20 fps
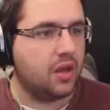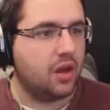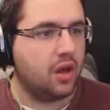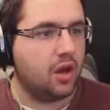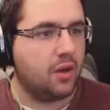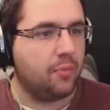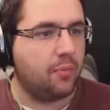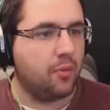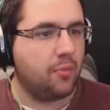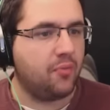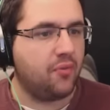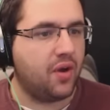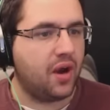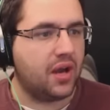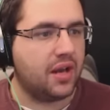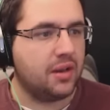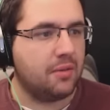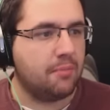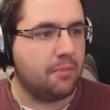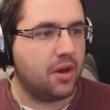Euh, pour
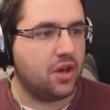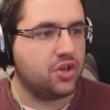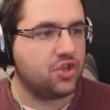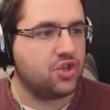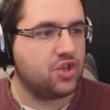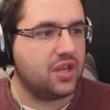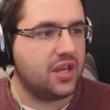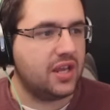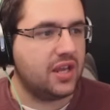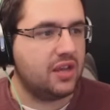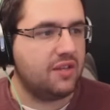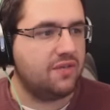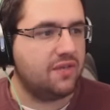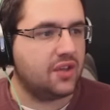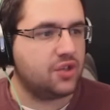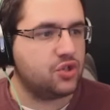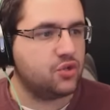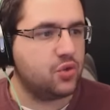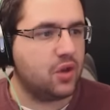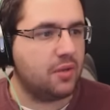pouvoir aller manger
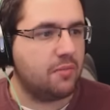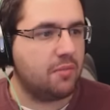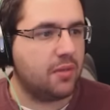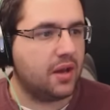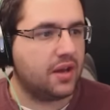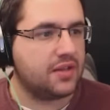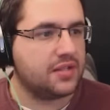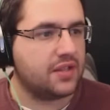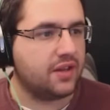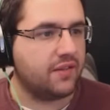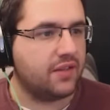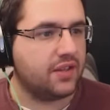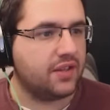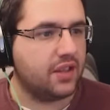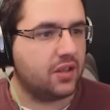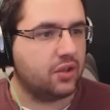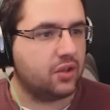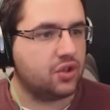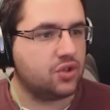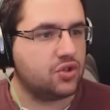éventuellement. Ça va être
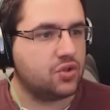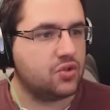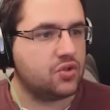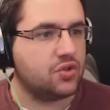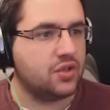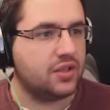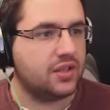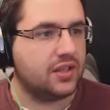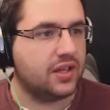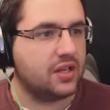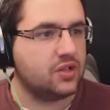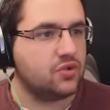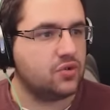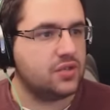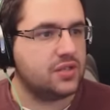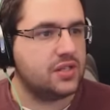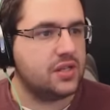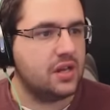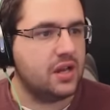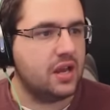quelque chose de très
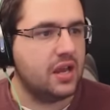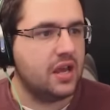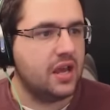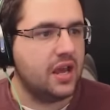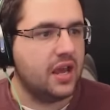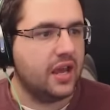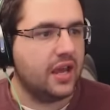utile.